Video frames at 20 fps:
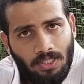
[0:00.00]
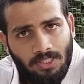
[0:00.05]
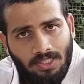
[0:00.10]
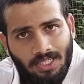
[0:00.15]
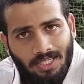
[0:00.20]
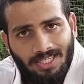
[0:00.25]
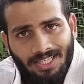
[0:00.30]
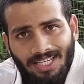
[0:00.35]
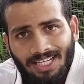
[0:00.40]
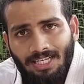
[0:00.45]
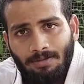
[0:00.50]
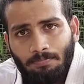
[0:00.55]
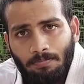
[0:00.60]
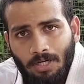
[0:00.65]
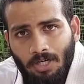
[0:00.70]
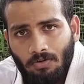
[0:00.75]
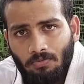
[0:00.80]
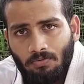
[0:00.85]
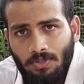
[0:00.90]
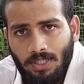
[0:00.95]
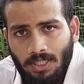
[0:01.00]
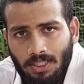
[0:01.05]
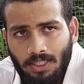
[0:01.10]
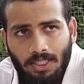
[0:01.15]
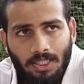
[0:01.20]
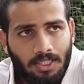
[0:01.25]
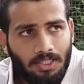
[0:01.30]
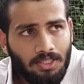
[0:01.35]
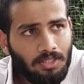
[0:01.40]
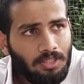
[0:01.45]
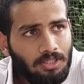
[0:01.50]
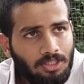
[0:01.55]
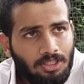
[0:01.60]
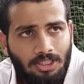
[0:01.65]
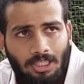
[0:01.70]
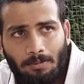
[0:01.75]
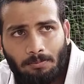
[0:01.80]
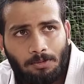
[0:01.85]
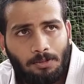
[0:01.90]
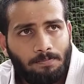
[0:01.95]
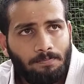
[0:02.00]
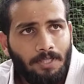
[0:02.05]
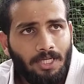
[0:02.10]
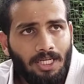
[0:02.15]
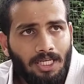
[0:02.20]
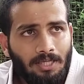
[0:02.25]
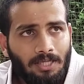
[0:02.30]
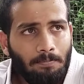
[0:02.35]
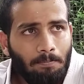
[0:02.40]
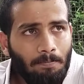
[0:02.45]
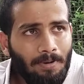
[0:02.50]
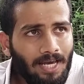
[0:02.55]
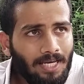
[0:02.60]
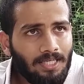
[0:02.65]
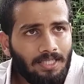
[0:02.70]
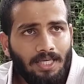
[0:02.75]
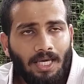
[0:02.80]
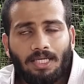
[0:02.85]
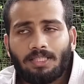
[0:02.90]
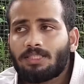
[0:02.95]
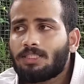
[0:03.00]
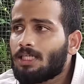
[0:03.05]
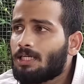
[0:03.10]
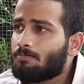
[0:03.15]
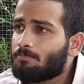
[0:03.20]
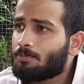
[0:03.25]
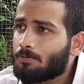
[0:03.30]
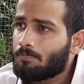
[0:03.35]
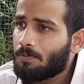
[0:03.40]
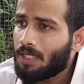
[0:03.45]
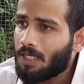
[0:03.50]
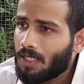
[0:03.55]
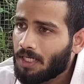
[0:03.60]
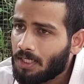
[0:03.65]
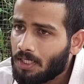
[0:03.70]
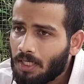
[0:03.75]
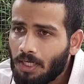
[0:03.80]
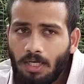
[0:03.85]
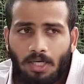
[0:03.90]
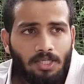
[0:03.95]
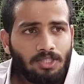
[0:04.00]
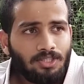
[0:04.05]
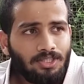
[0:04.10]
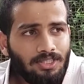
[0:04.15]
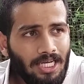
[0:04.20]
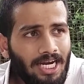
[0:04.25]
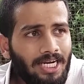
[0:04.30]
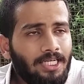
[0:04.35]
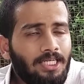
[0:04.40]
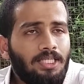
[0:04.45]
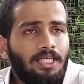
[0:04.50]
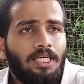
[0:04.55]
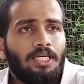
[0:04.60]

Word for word: one is a really powerful technique. Uh, jump spinning, back kick, jump spinning, side